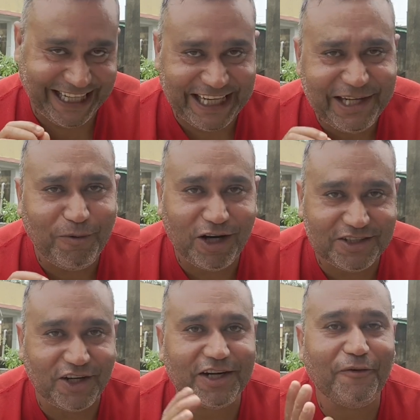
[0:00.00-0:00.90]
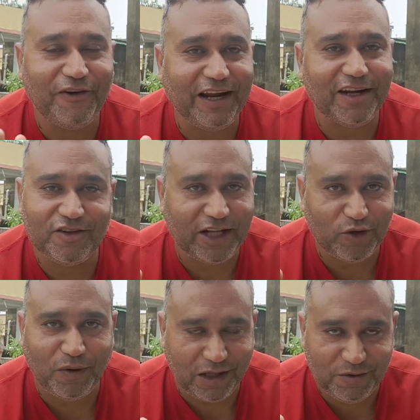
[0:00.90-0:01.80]
হেড বলা চলে না ফ্যানরা তো এত
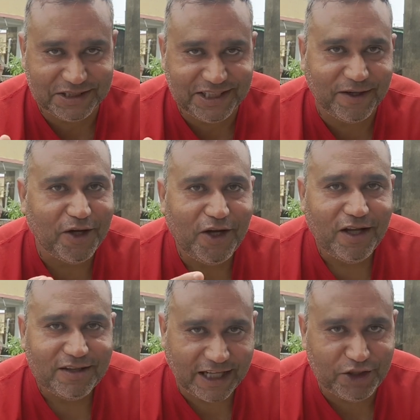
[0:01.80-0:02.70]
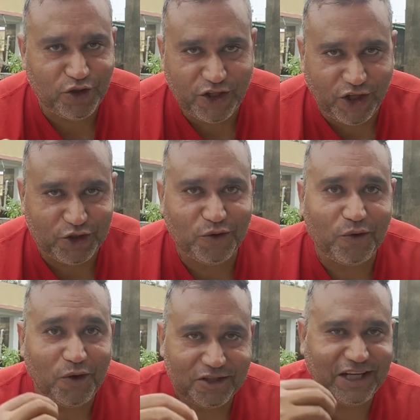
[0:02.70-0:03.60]
ভালোবাসে তাই জন্যই হয়তো
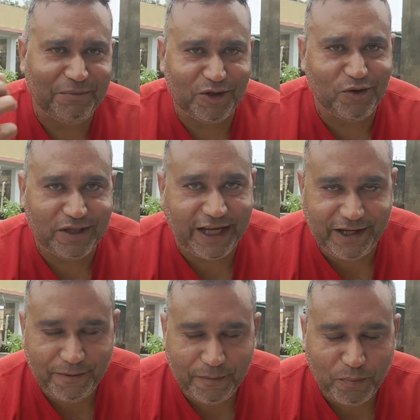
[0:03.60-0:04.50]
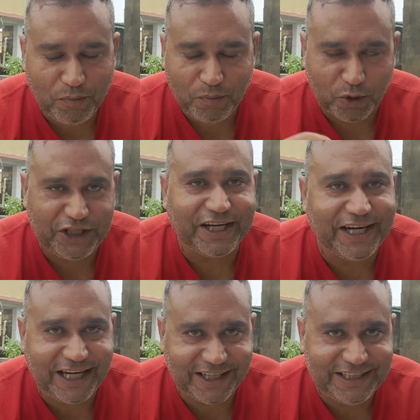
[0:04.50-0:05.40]
সাইমন ডুলকে এই
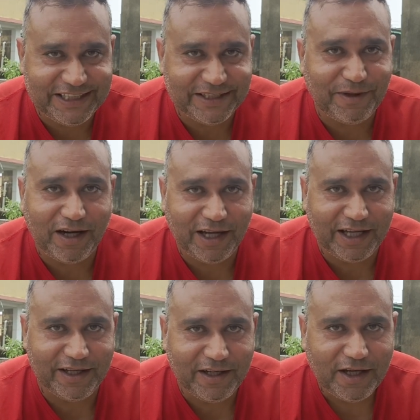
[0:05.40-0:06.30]
প্রতিক্রিয়াটা দিয়েছে বা এই